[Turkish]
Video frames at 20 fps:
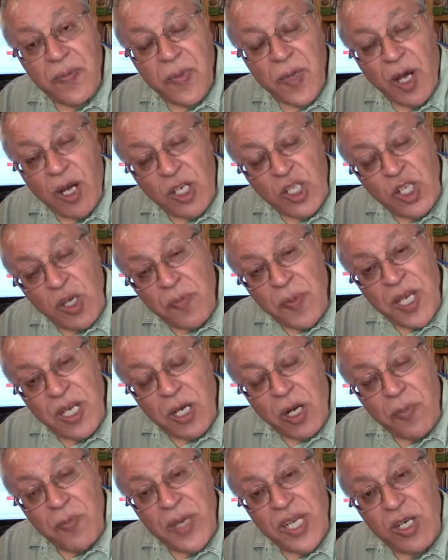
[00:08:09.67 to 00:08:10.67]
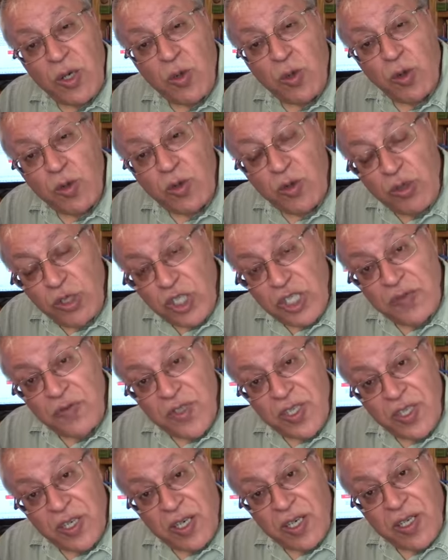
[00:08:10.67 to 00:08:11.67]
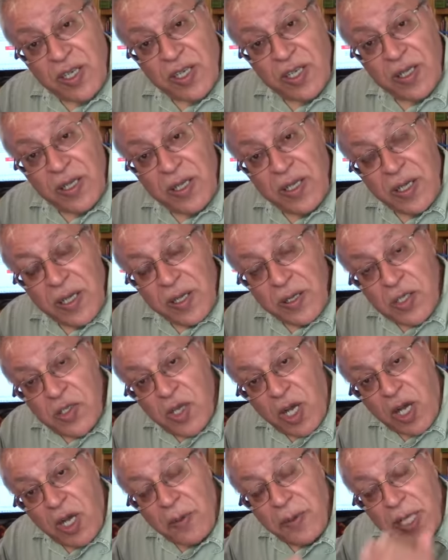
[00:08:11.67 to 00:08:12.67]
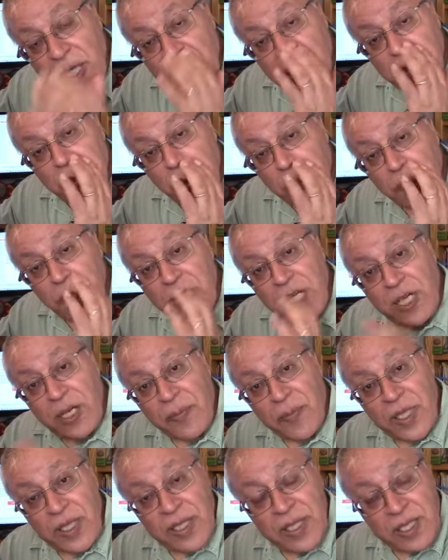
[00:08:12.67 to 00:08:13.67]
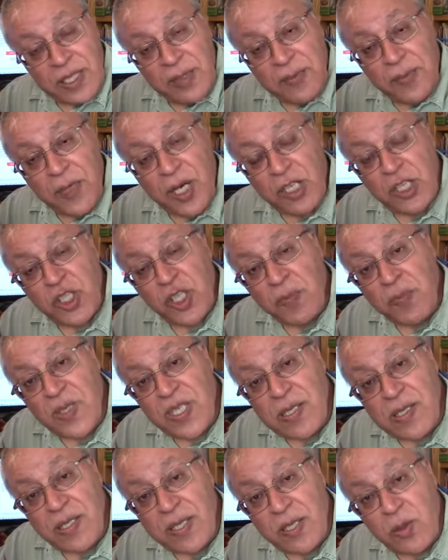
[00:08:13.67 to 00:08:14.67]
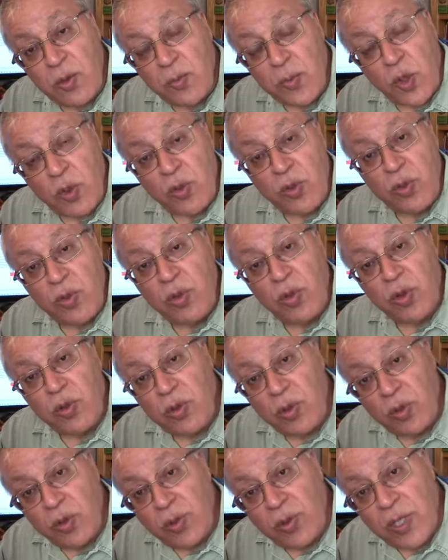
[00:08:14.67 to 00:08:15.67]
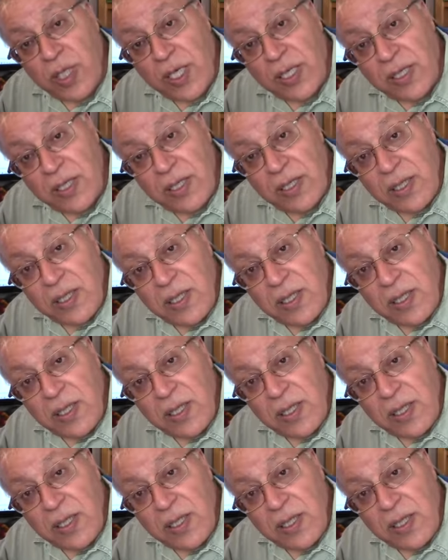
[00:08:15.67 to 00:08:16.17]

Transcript: Haşa peygambere korkunç iftiraları. Sahabeler diyor peygamberin gidip haşa pisliğini bokunu kokluyorlardı.